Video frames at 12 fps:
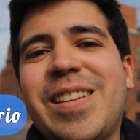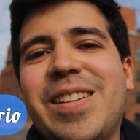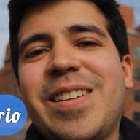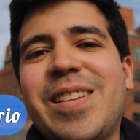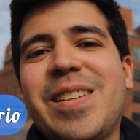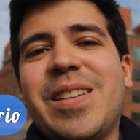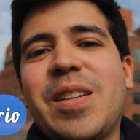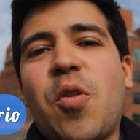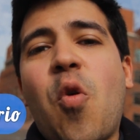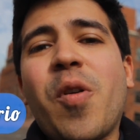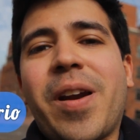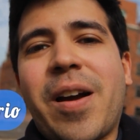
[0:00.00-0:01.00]
Y
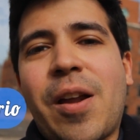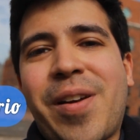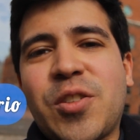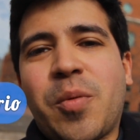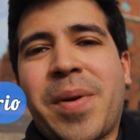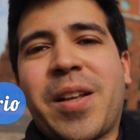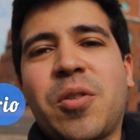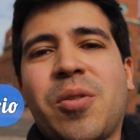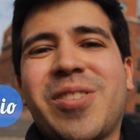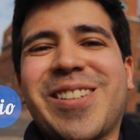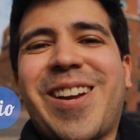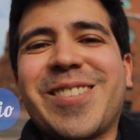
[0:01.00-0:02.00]
un gran abrazo para
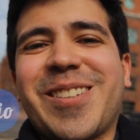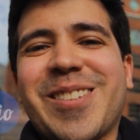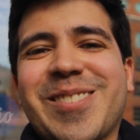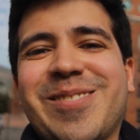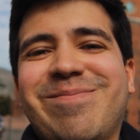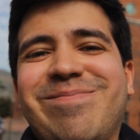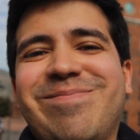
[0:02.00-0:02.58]
todos. Gracias.